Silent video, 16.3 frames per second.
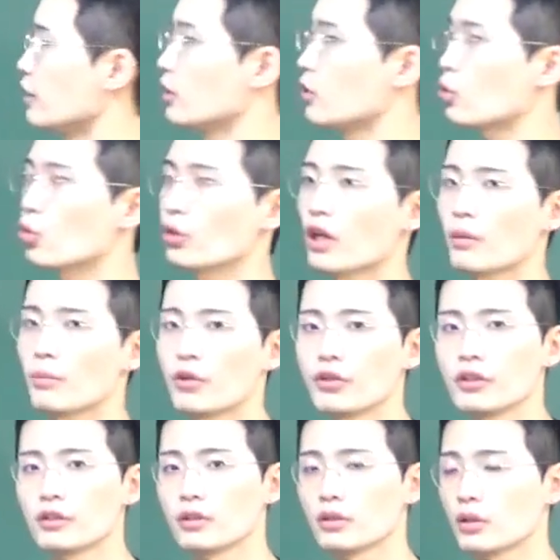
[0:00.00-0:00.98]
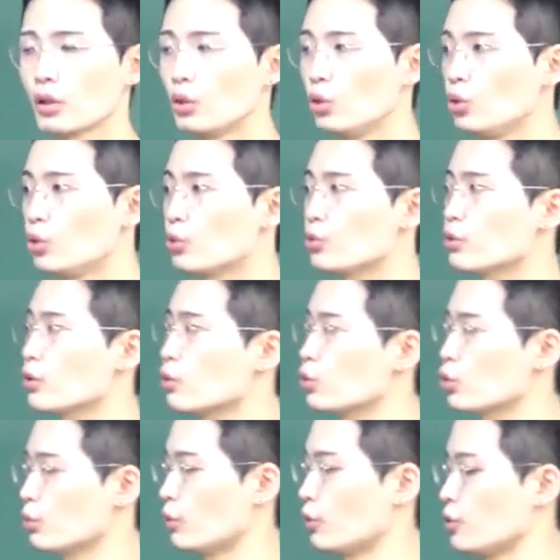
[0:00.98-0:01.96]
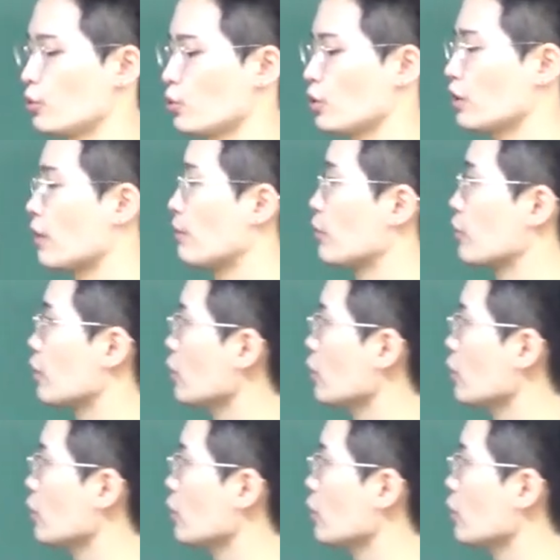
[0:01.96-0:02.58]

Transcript: 읽고 나면은 결론적으로 머릿속에 남는